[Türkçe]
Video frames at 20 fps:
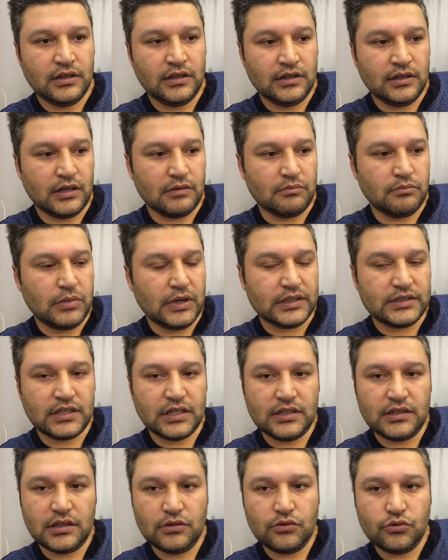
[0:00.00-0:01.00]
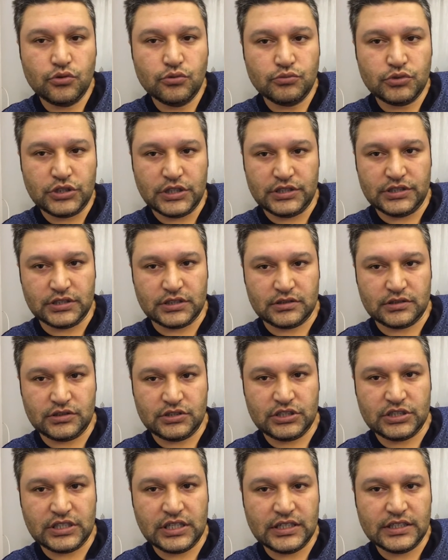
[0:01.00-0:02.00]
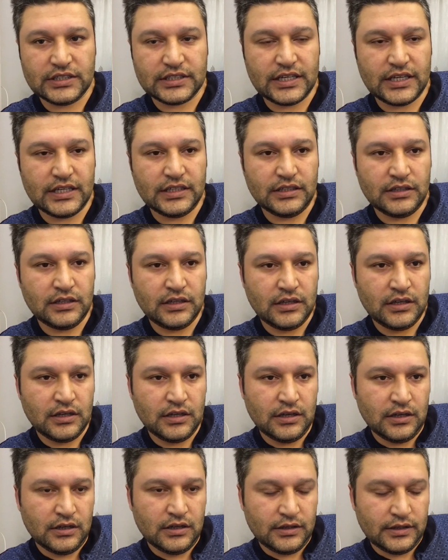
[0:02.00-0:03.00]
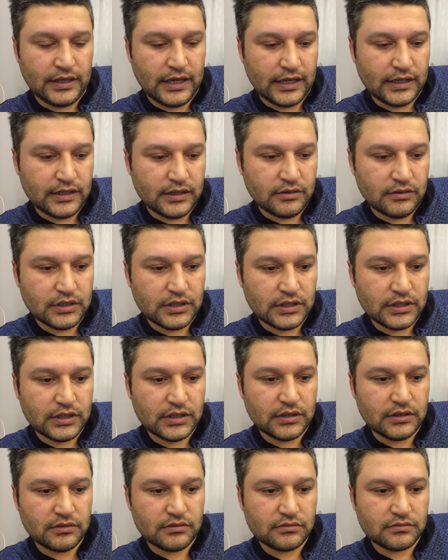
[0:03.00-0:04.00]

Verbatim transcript: Yani batarya yumuşacık. Çıkarırken yani e,